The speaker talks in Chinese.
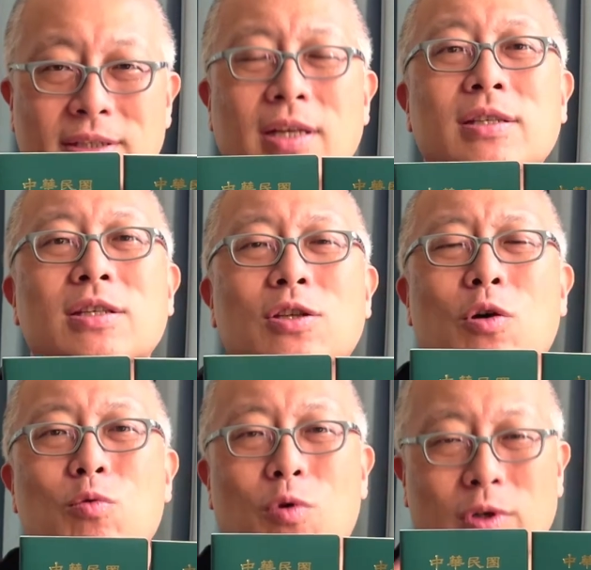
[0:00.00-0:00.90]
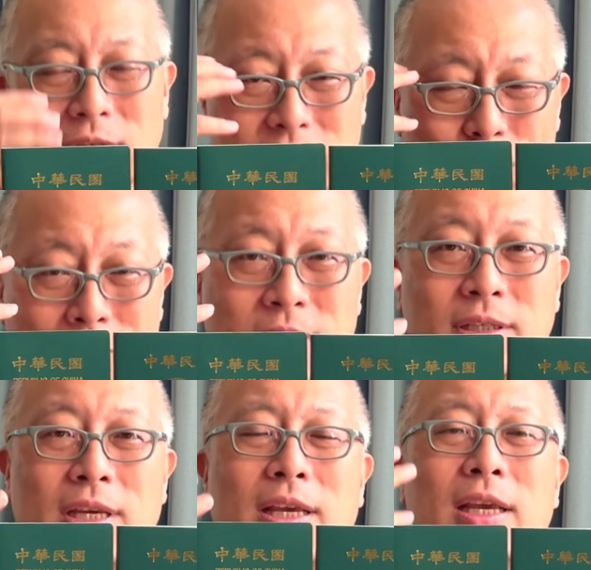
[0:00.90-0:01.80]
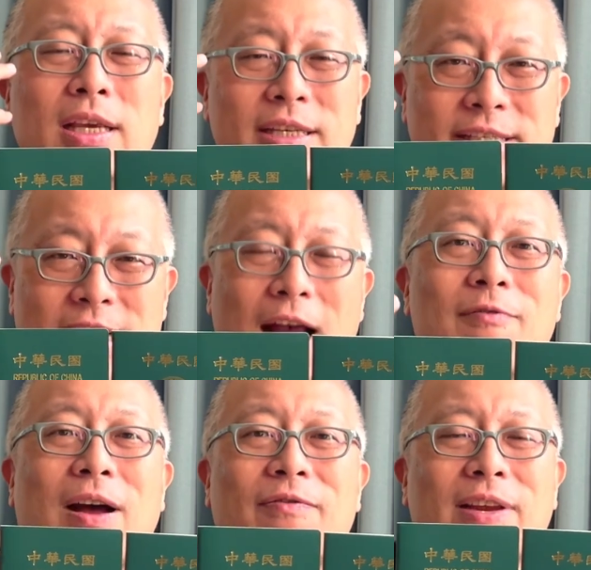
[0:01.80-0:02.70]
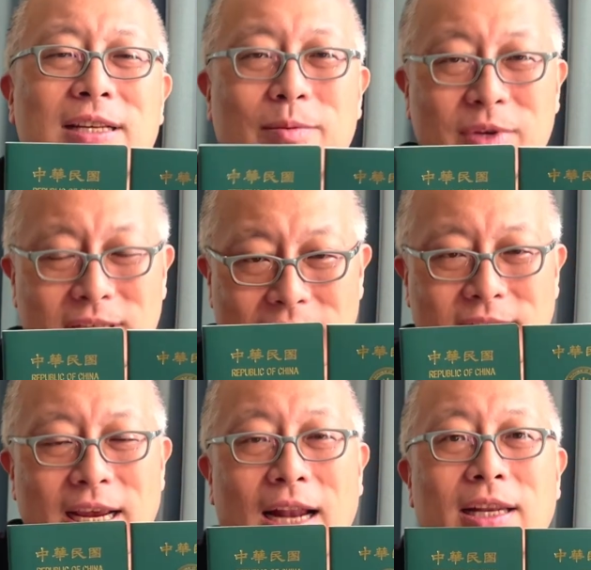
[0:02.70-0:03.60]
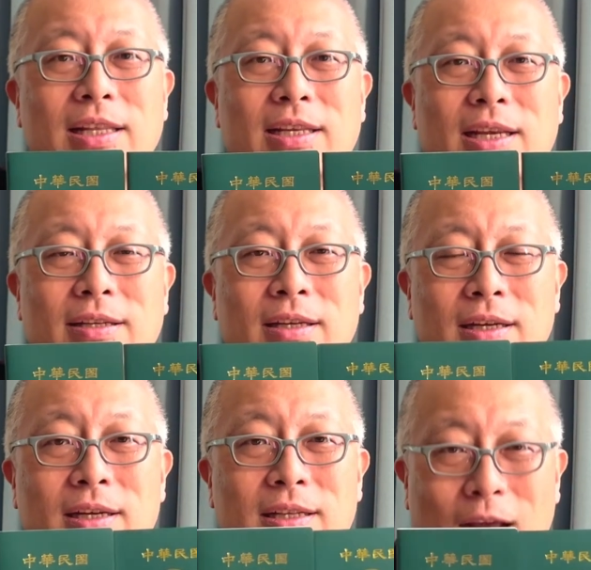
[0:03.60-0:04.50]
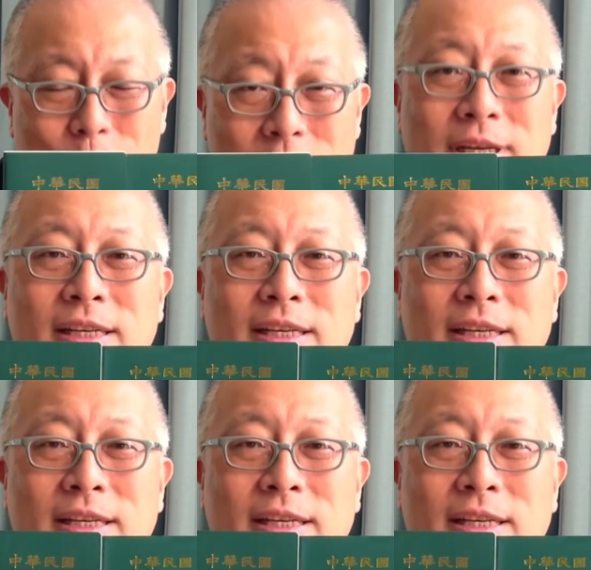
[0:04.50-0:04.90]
政治动物，或者是对这些想法非常明显、强烈的人，他会在